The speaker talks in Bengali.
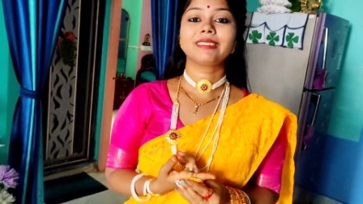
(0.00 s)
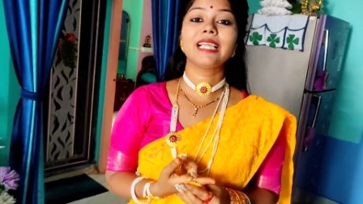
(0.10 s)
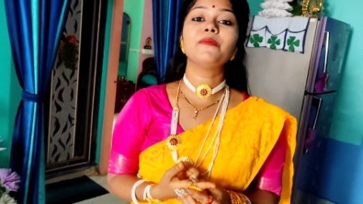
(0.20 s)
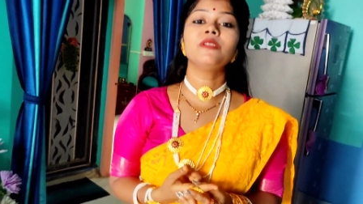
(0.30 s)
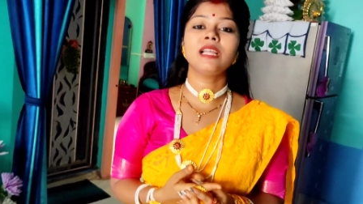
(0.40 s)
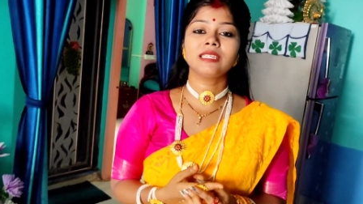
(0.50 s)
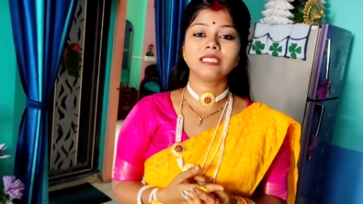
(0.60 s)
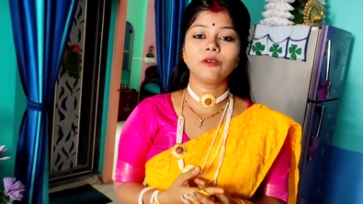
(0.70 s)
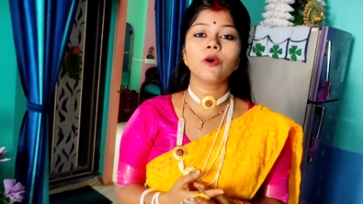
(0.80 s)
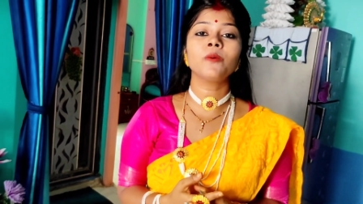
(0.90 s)
কেমন লাগছে
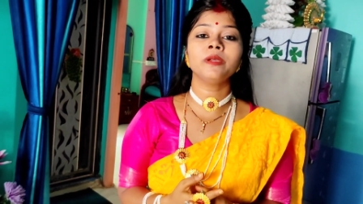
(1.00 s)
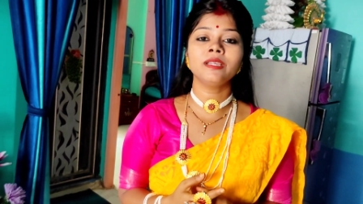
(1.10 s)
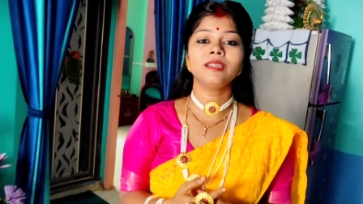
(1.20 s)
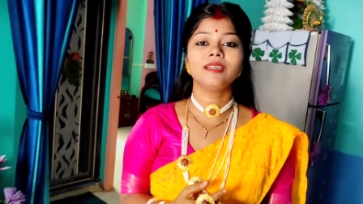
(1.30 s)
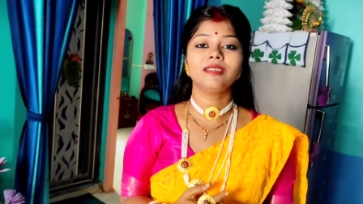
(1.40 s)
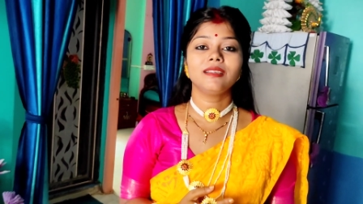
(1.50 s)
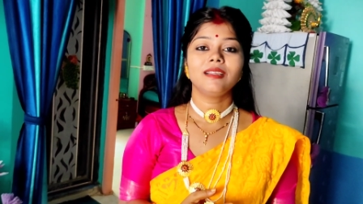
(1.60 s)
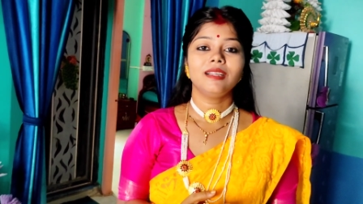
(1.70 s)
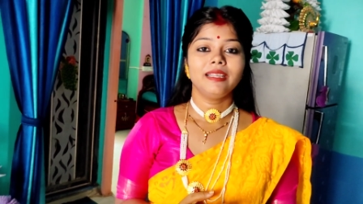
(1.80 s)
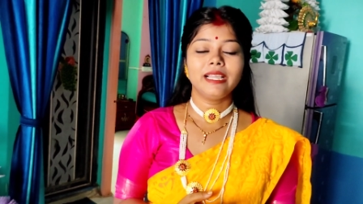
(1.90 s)
গরমে
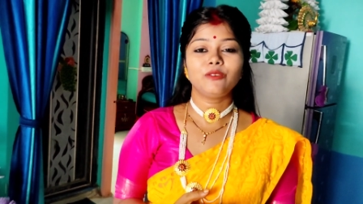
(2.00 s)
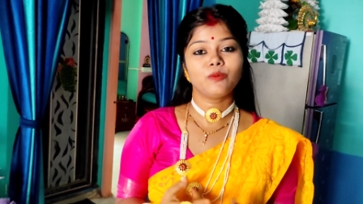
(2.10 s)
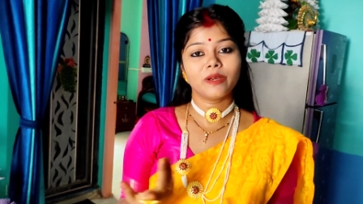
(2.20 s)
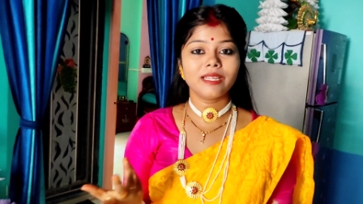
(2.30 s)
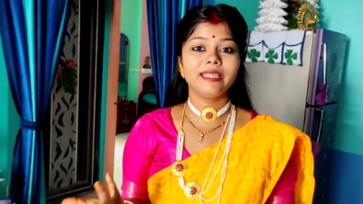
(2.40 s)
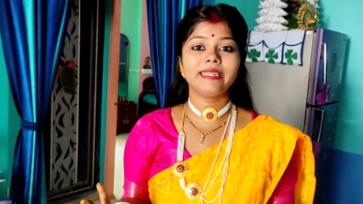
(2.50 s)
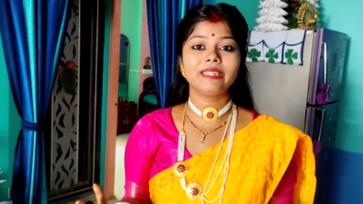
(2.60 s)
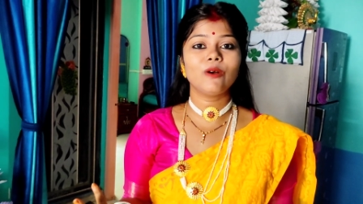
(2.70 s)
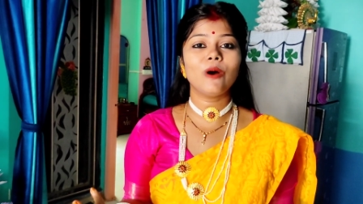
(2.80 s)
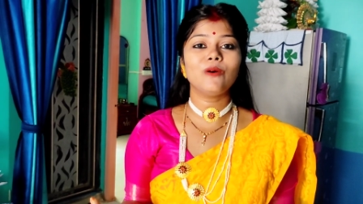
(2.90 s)
ঠিকই আছে হেঁটে
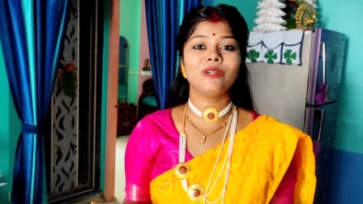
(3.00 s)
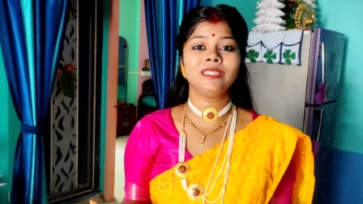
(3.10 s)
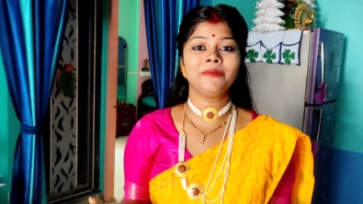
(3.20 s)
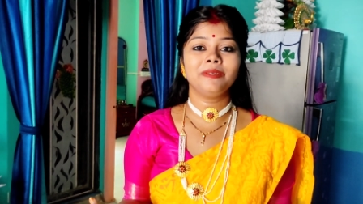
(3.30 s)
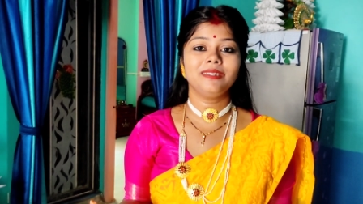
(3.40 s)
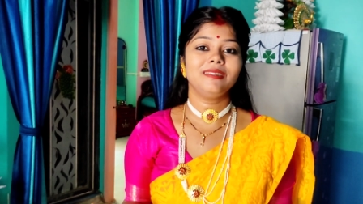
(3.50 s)
খাওয়া হয়ে যাবে